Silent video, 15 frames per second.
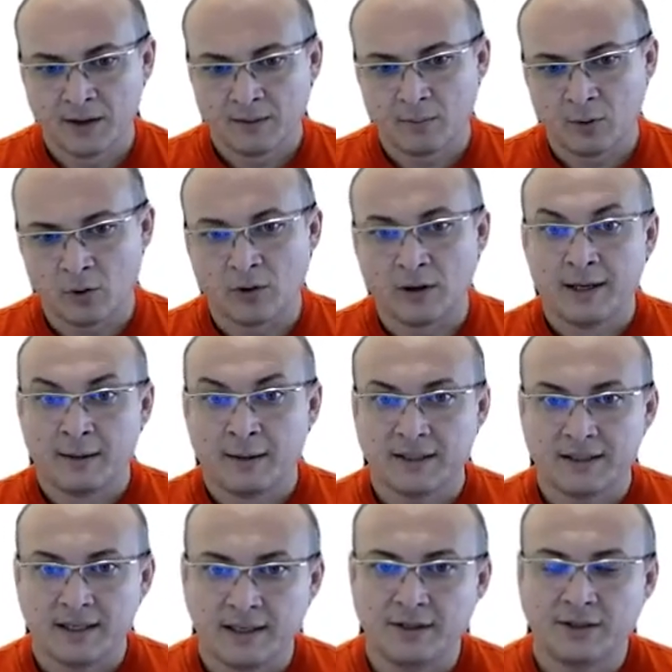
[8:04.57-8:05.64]
Bom,
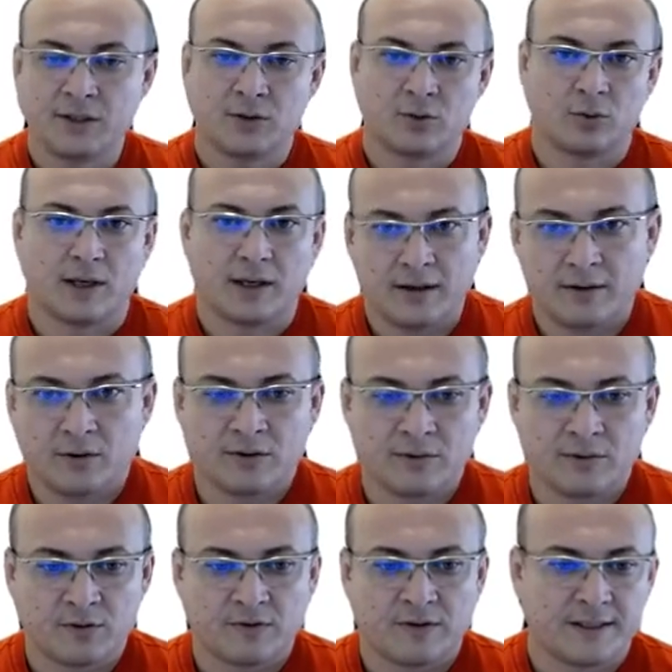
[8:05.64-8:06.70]
mas além disso, o que é que nós
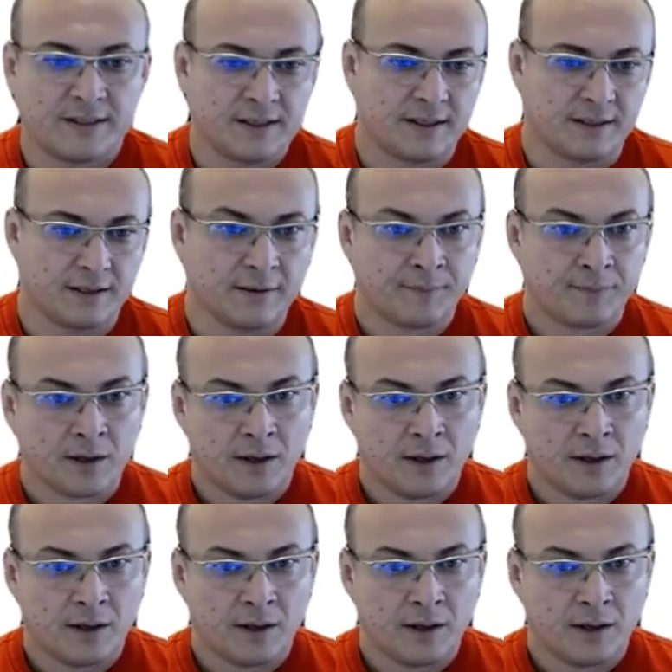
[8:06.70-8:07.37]
vamos fazer aqui?